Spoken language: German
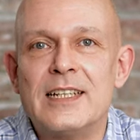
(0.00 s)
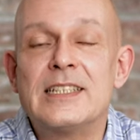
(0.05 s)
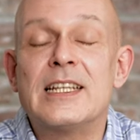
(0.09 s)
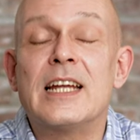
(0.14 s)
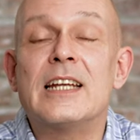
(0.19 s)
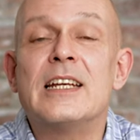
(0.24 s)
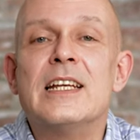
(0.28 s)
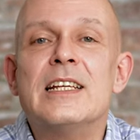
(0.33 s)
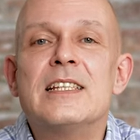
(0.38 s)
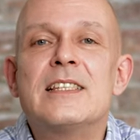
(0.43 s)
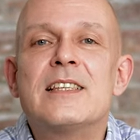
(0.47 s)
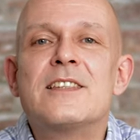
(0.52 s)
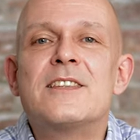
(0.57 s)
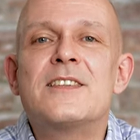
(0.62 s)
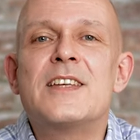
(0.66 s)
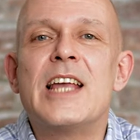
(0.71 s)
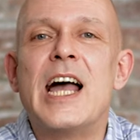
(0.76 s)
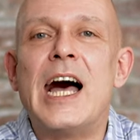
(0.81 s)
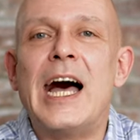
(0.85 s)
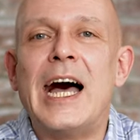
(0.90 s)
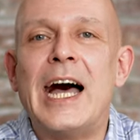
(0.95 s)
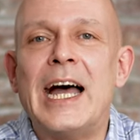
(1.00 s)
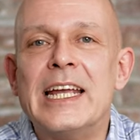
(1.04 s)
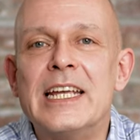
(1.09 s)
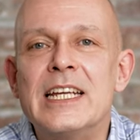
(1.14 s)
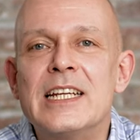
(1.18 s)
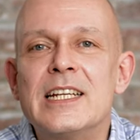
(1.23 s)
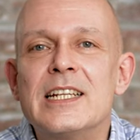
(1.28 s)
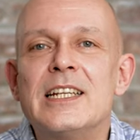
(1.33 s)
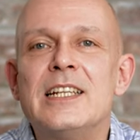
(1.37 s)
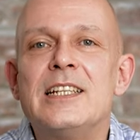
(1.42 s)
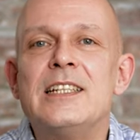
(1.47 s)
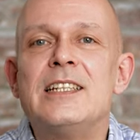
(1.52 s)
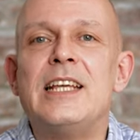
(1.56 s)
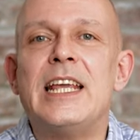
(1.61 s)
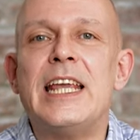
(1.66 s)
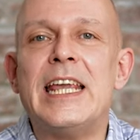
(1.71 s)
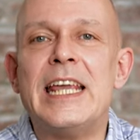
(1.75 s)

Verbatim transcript: dann ist es ja eigentlich